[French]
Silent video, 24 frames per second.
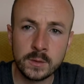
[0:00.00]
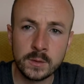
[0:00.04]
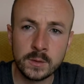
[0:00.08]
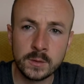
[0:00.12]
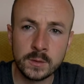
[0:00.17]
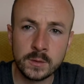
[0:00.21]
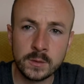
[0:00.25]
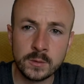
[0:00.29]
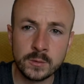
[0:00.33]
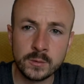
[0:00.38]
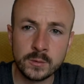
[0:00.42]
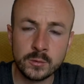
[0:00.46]

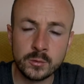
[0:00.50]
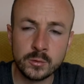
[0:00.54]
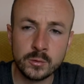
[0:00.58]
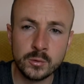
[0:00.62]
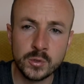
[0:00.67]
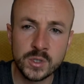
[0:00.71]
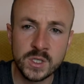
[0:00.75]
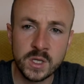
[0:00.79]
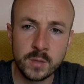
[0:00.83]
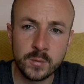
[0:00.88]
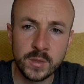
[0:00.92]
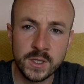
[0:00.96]
euh, du
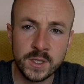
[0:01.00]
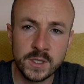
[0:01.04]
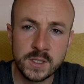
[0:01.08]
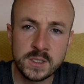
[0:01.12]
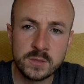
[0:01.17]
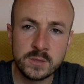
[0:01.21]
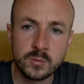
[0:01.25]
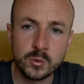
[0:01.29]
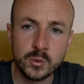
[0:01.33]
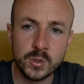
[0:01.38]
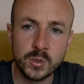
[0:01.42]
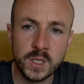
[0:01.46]

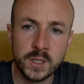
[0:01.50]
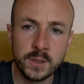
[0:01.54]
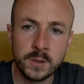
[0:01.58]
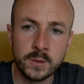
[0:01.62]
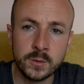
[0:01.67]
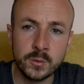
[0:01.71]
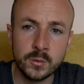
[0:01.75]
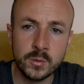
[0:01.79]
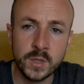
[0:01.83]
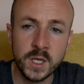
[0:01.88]
chamanisme, de